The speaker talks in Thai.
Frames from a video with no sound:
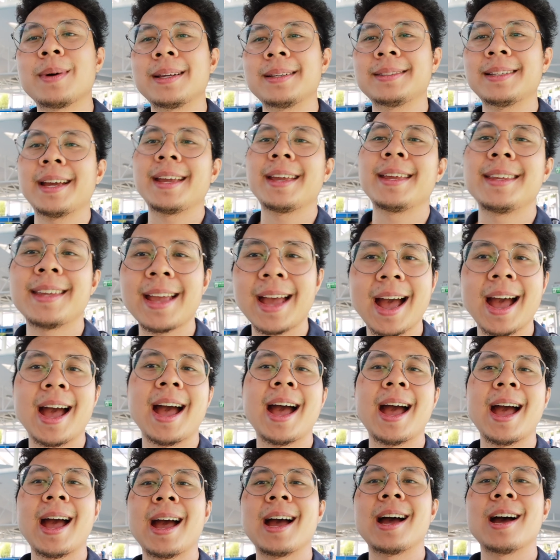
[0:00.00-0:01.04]
มาใส่ยา
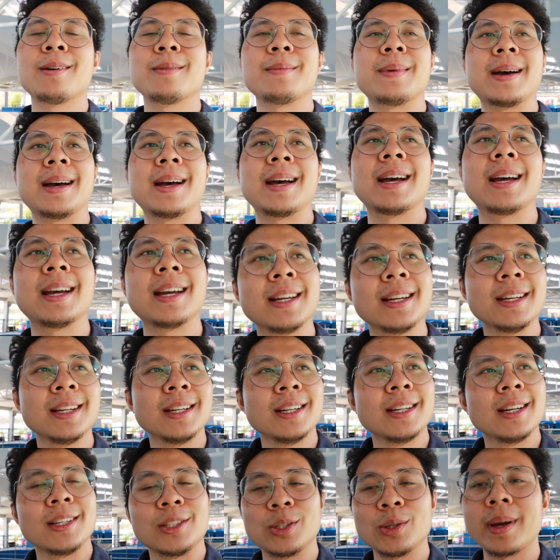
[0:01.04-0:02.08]
เอามา
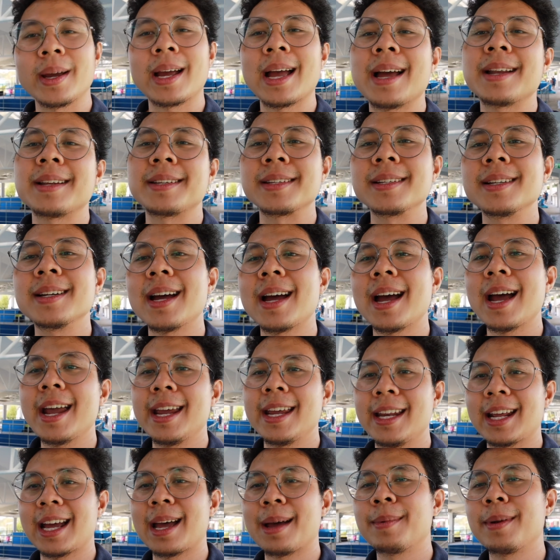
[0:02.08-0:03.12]
ช่วยฆ่าเชื้อให้
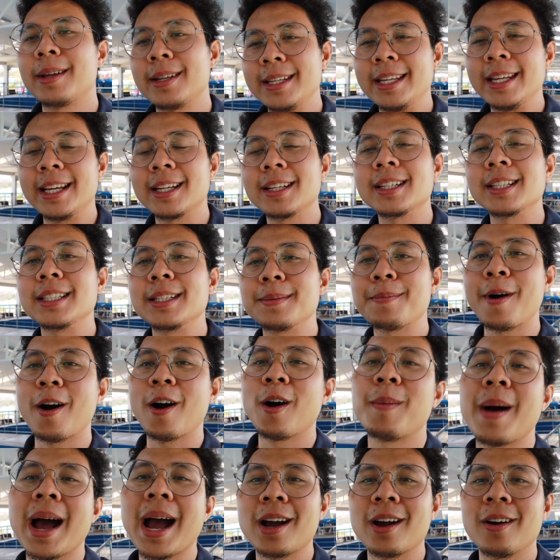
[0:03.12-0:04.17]
นะครับและนี่ก็คือบ่อ
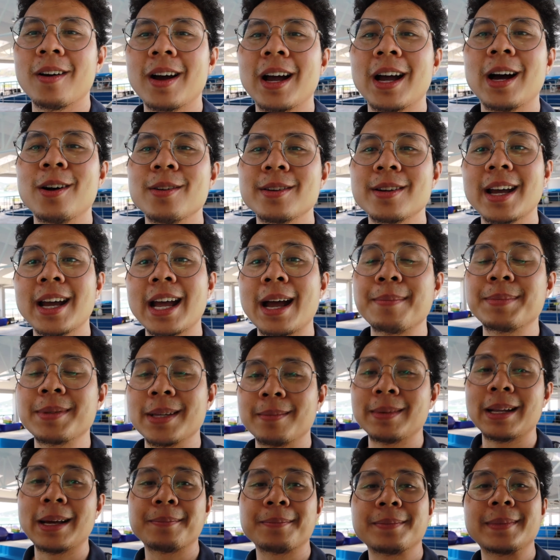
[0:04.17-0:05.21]
พักของเขานะครับ
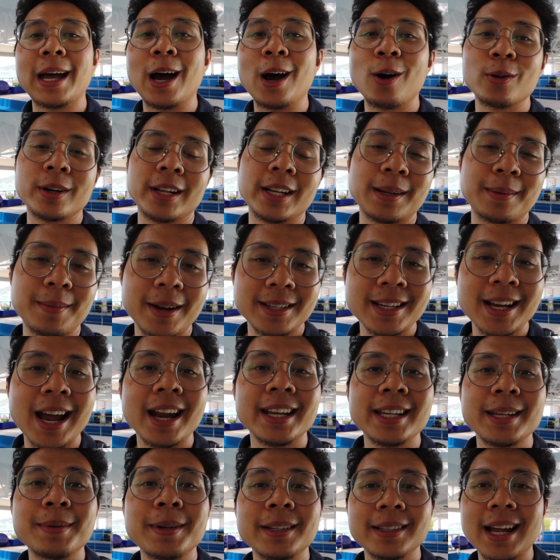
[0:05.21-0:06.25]
สำหรับเต่าในธรรมชา
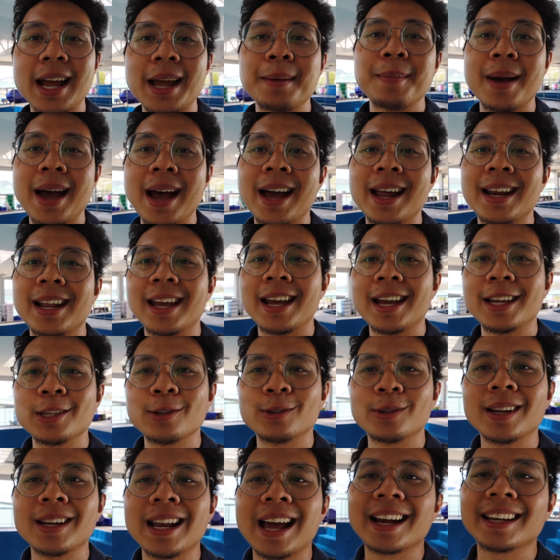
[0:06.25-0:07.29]
ติที่เพิ่งได้มานะฮะอ
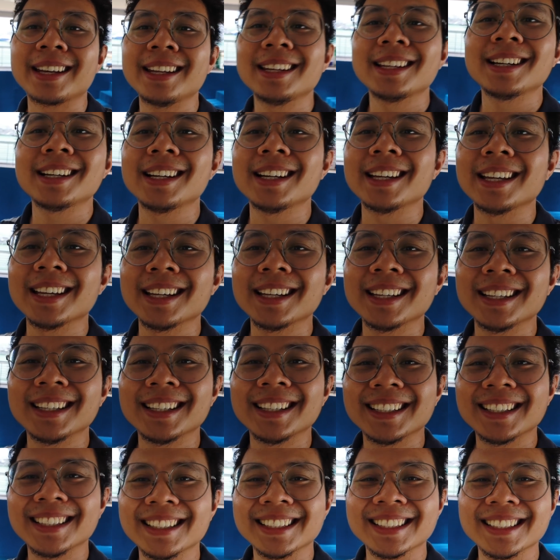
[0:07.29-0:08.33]
ยู่ข้างหลังนี่เลย
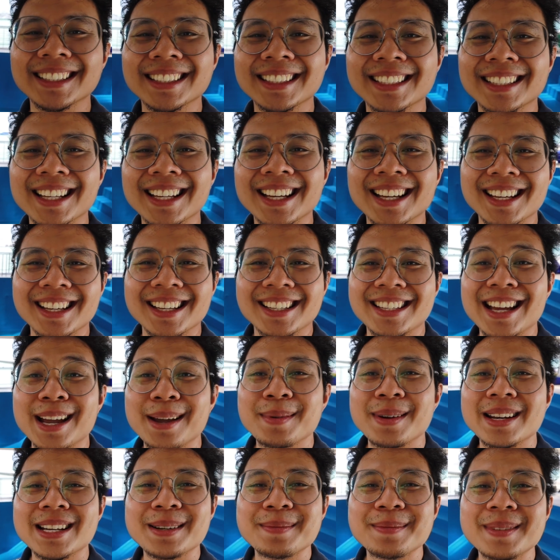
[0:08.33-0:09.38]
ใหญ่
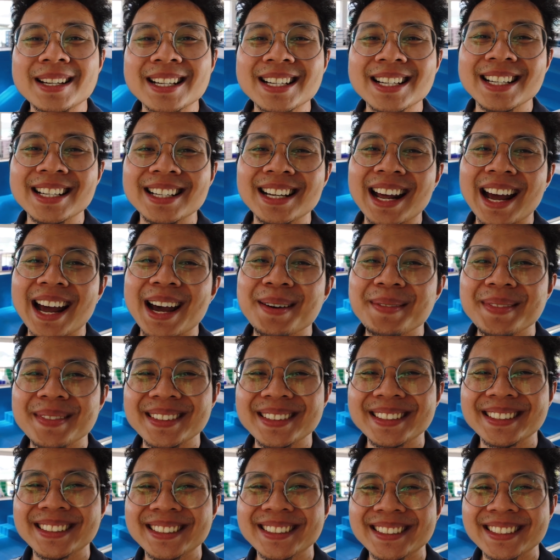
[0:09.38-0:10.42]
เบ้อเริ่มเลยนะครับ
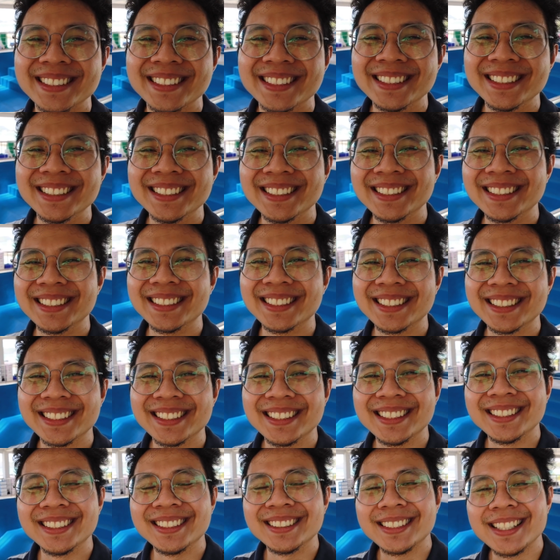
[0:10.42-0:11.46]

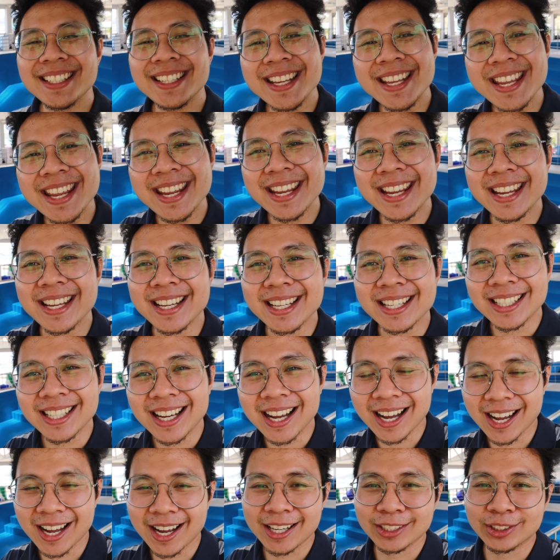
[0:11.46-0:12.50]
ที่
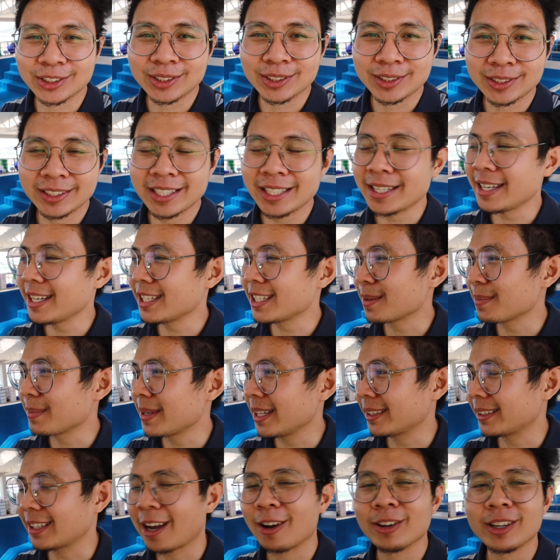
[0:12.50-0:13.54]
นี่จะ
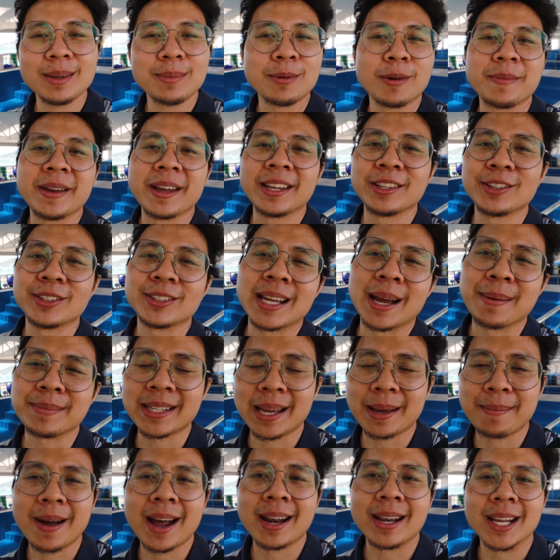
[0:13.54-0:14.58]
มีเต่าที่ผมเห็นอยู่3
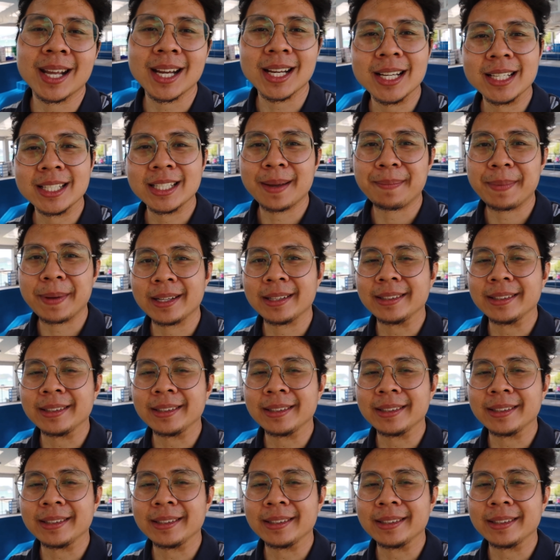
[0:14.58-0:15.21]
สายพันธุ์นะจะเป็น